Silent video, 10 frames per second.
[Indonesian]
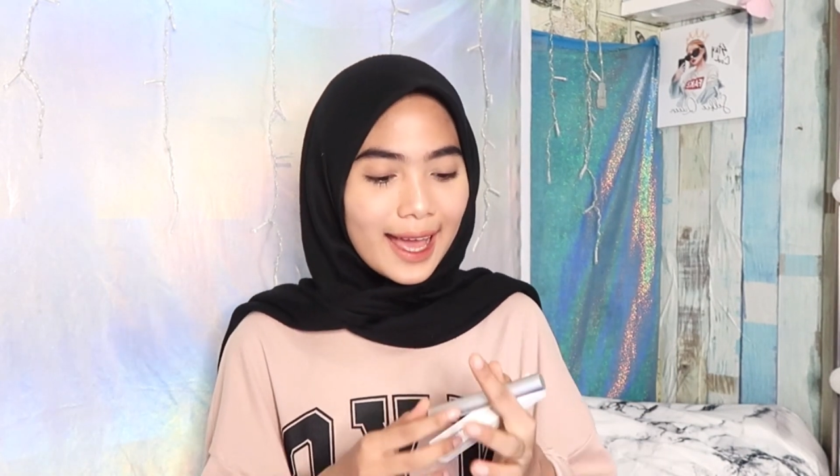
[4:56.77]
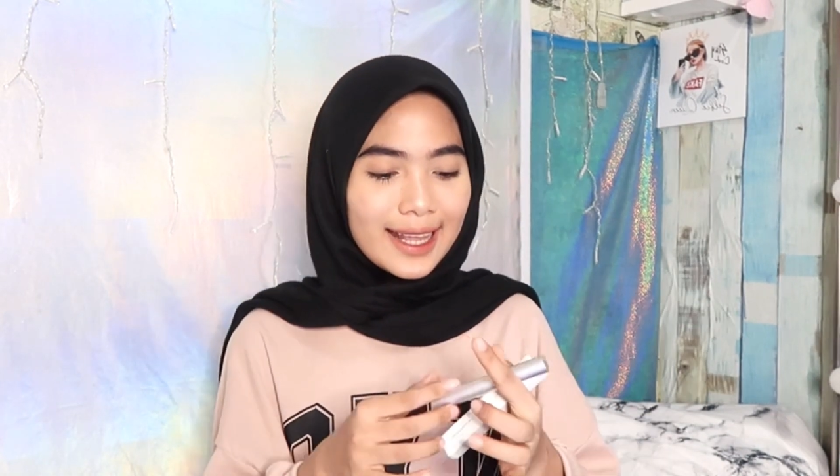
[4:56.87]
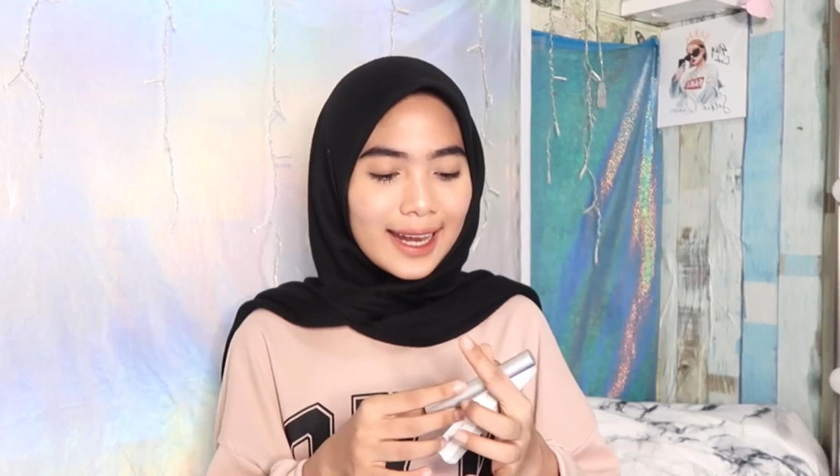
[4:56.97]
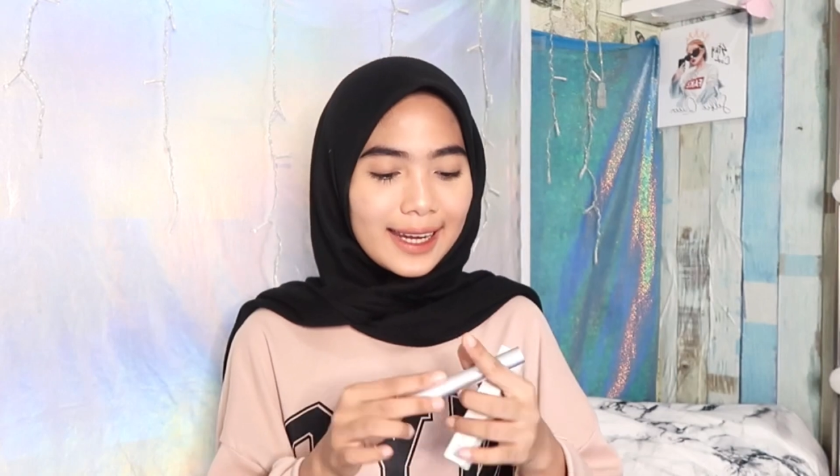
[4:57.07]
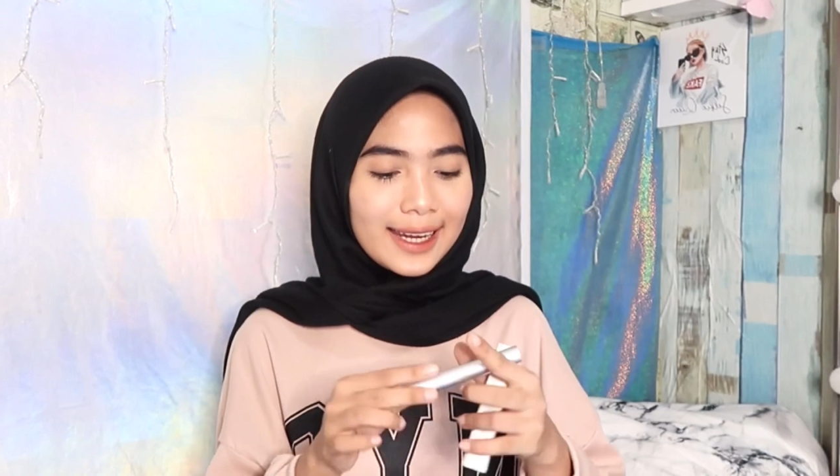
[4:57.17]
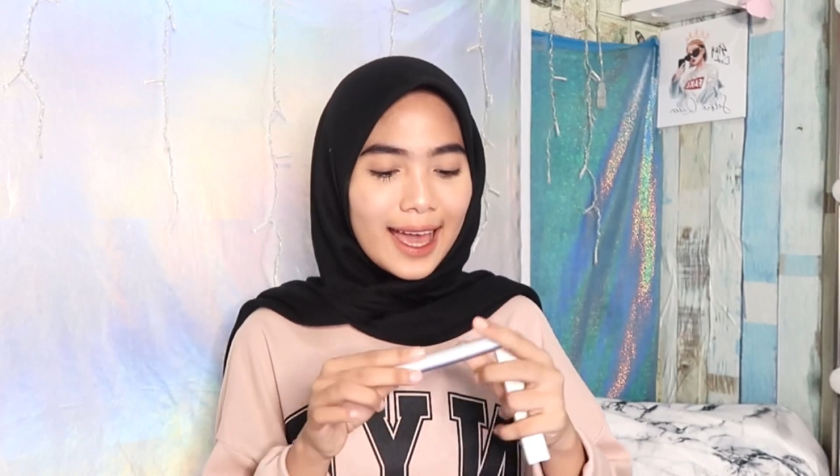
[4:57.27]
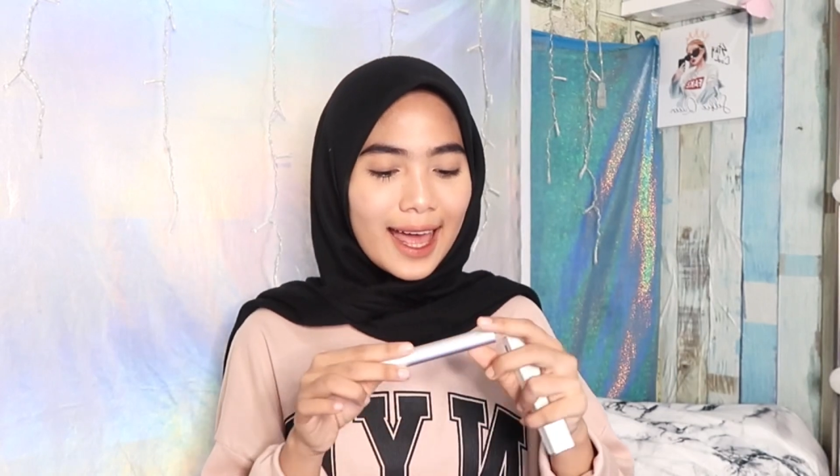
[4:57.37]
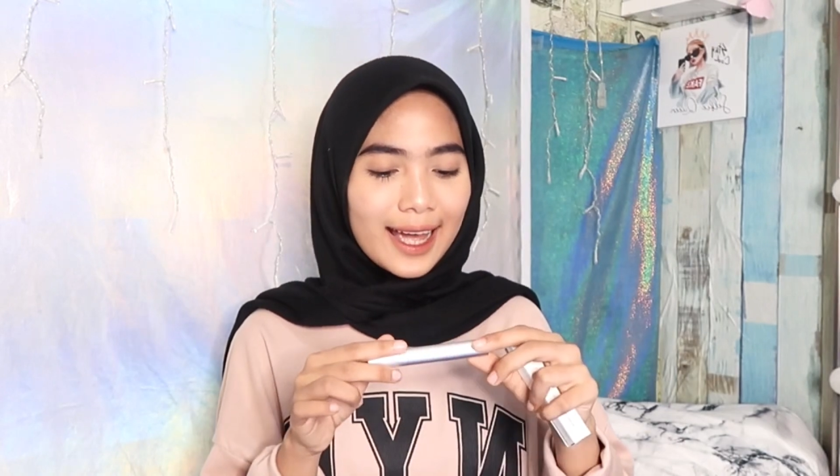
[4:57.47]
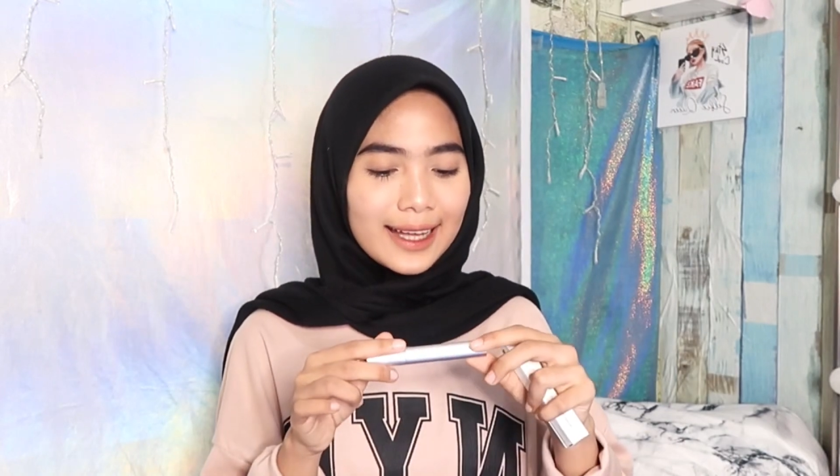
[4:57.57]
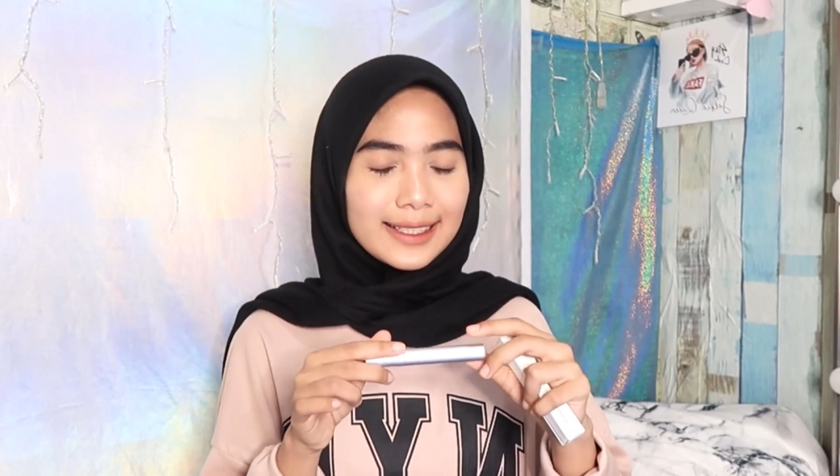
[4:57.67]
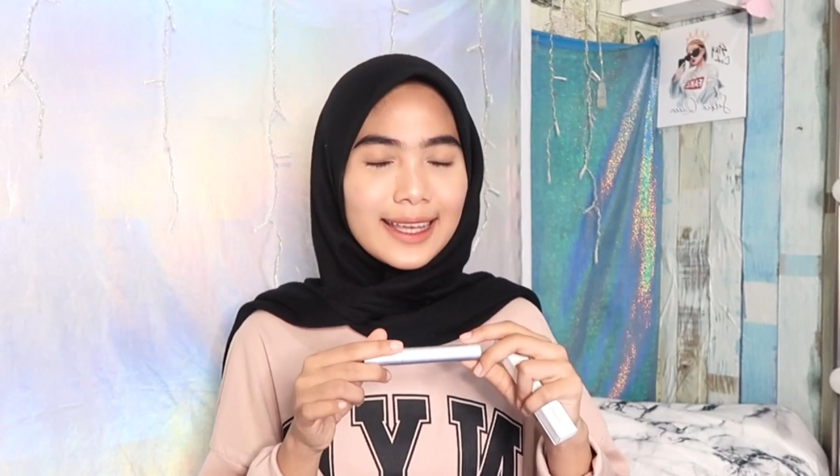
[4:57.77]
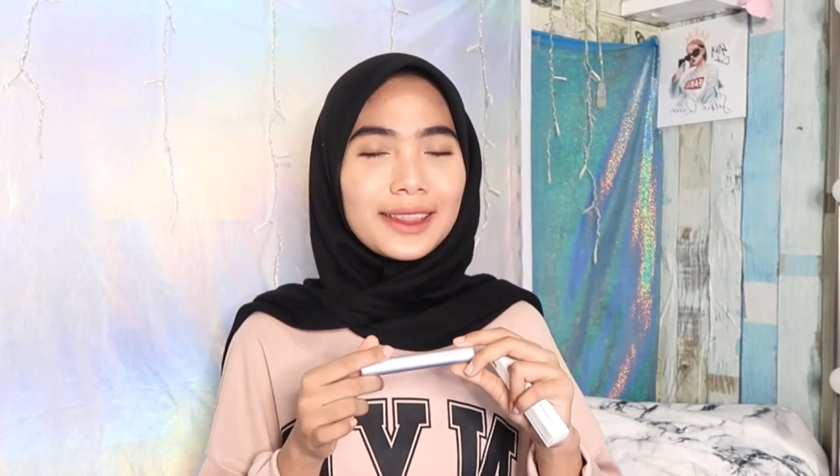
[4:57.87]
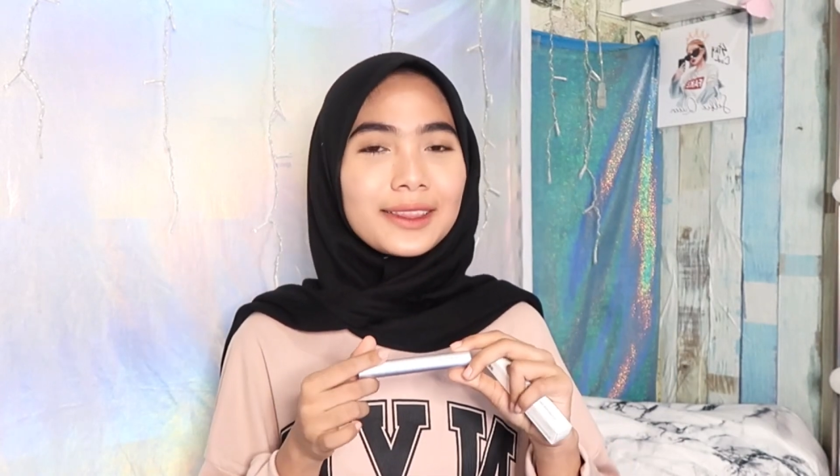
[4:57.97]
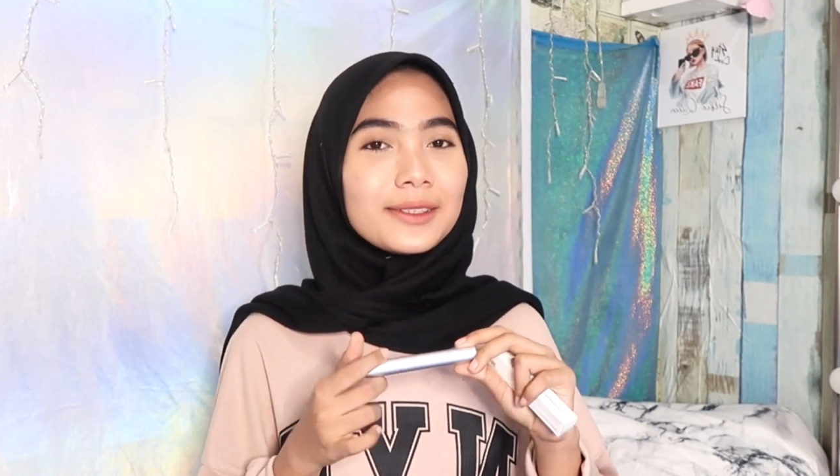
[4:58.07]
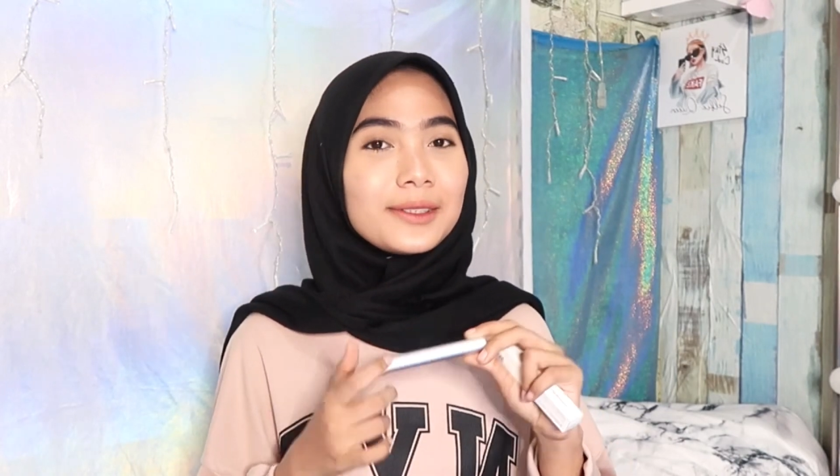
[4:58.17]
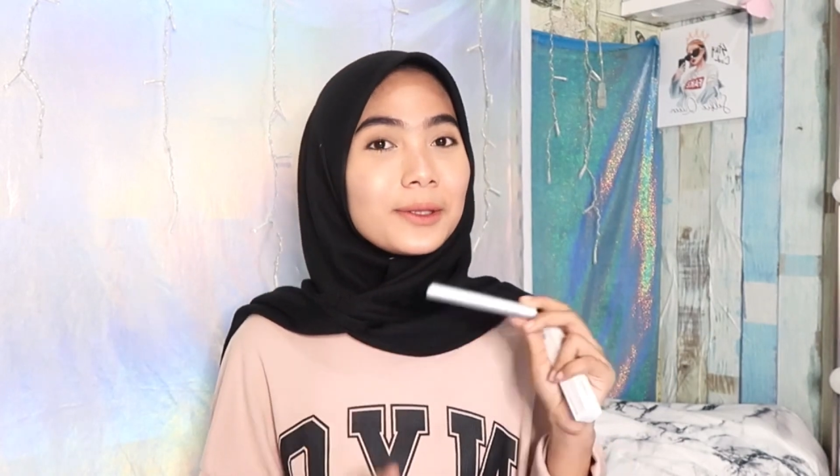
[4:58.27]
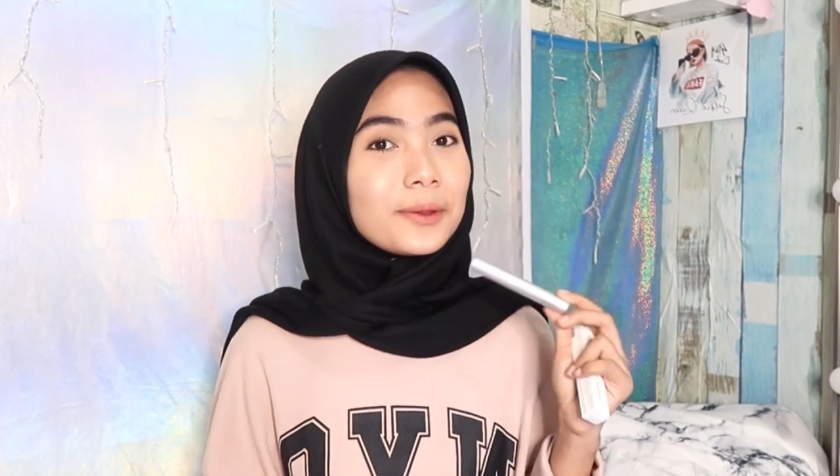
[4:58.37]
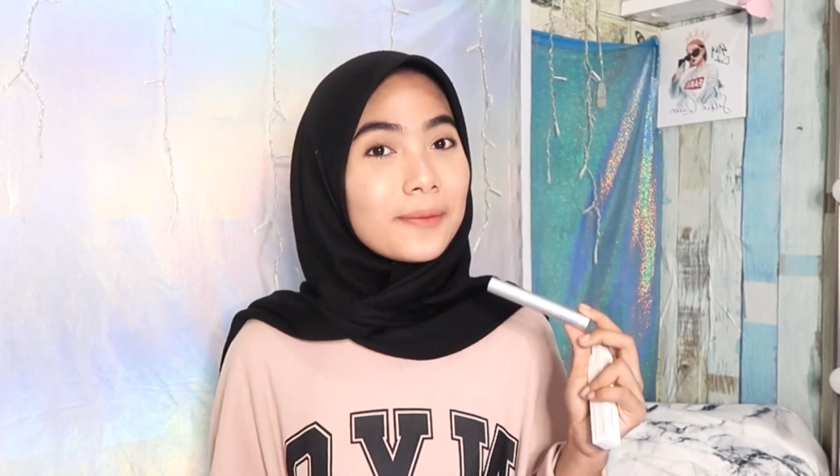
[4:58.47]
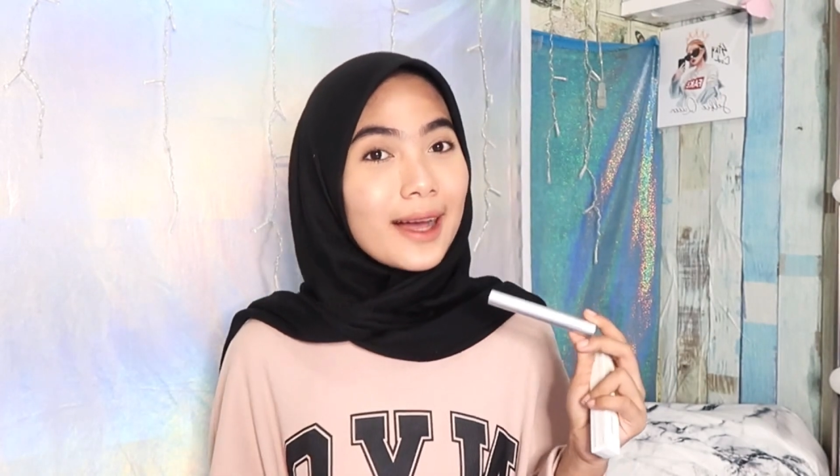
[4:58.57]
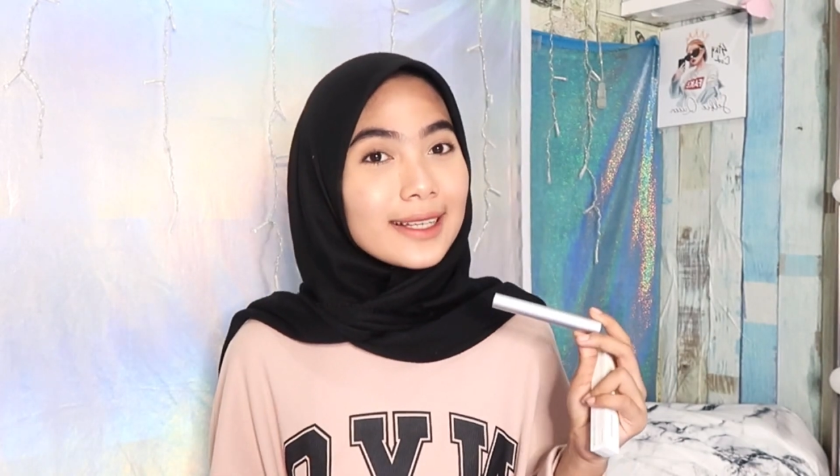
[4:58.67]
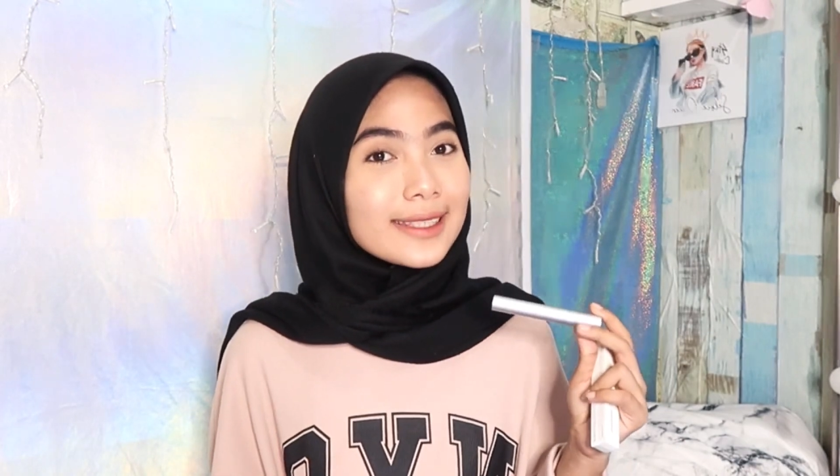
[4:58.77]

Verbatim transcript: Dan ini harganya itu cuma